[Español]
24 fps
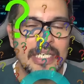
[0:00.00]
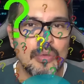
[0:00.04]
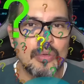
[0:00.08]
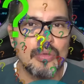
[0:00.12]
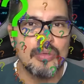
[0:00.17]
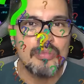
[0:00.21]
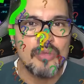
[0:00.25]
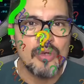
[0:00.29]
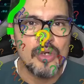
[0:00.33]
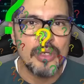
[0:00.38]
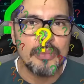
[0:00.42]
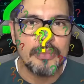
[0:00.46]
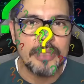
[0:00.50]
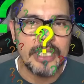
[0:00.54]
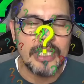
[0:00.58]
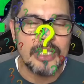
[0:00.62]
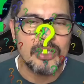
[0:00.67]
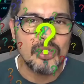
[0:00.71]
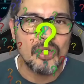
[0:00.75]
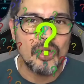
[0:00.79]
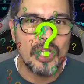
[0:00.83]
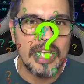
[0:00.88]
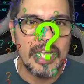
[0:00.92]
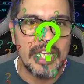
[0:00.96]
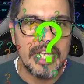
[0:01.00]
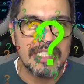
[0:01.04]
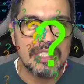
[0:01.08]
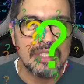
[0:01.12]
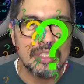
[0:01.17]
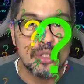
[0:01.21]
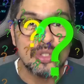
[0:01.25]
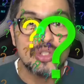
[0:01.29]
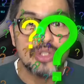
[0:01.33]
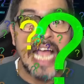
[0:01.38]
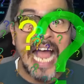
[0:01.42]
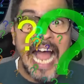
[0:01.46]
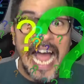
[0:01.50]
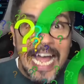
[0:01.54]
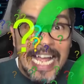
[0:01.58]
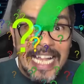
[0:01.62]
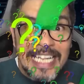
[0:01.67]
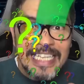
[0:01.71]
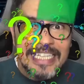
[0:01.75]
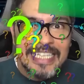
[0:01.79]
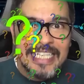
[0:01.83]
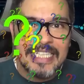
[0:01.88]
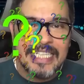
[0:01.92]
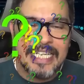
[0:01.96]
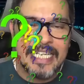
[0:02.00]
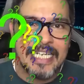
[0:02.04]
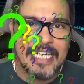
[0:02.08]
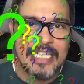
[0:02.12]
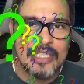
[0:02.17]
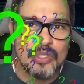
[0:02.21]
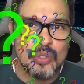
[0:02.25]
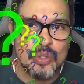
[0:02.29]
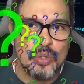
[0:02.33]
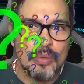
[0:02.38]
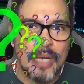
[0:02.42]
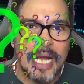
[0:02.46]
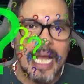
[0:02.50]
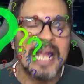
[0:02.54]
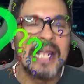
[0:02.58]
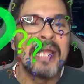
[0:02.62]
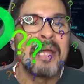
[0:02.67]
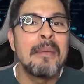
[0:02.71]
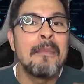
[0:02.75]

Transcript: un movimiento de estos antes de que suba?